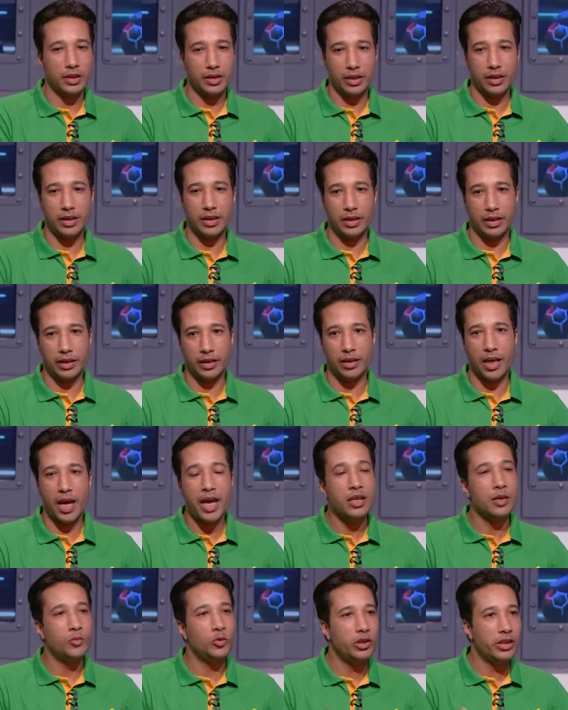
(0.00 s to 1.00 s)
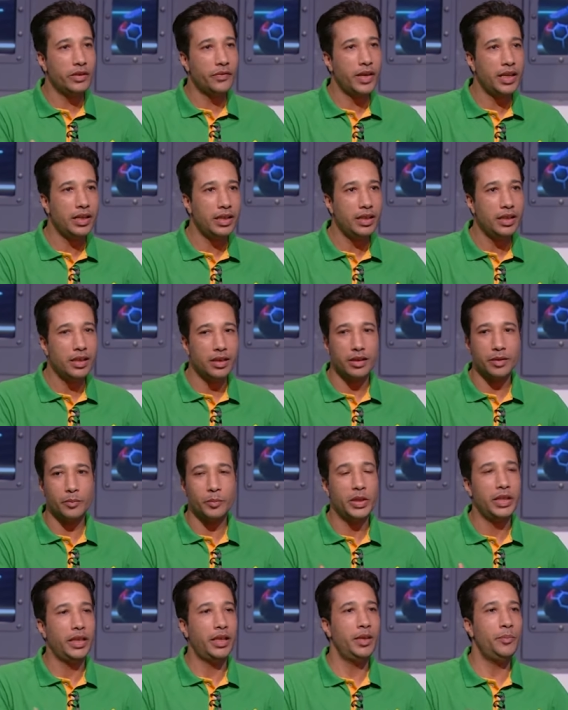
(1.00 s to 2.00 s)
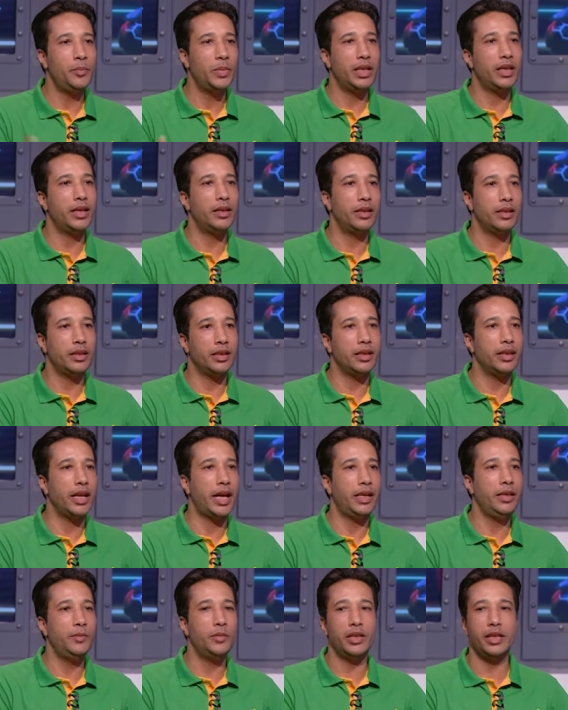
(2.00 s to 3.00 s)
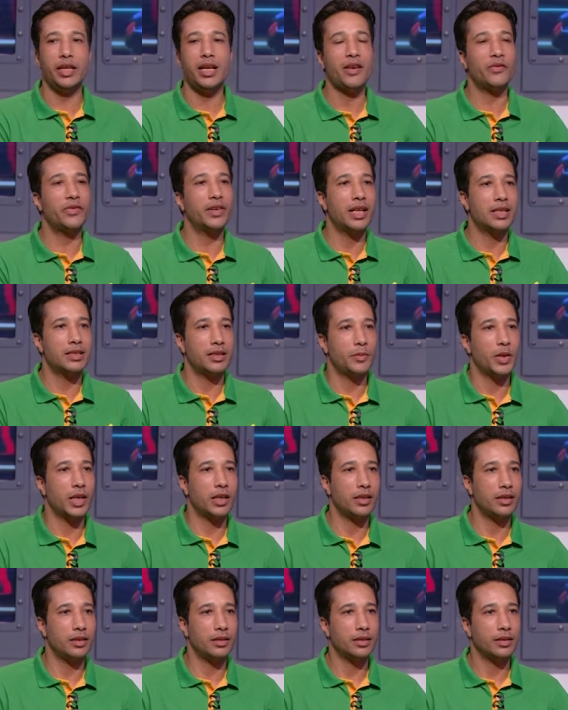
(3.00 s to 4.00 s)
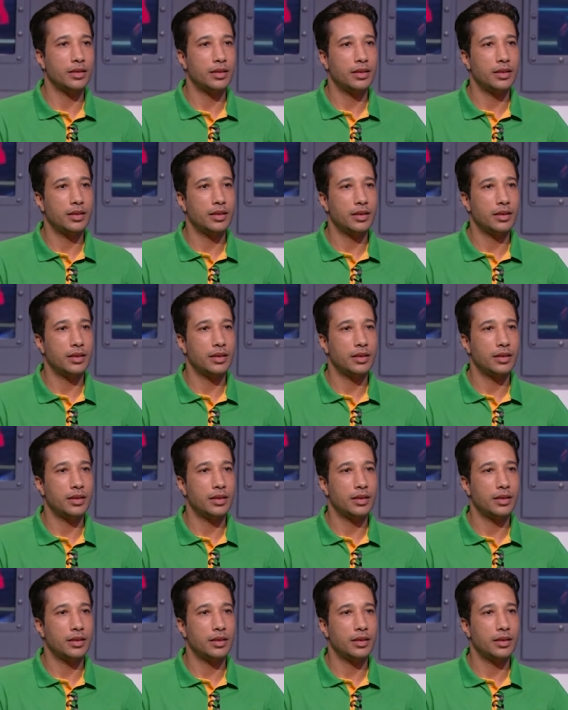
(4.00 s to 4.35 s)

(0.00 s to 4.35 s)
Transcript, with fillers: انت كنت اي مدير فني بيحب اللعيب اللي يلعب في كذا مكان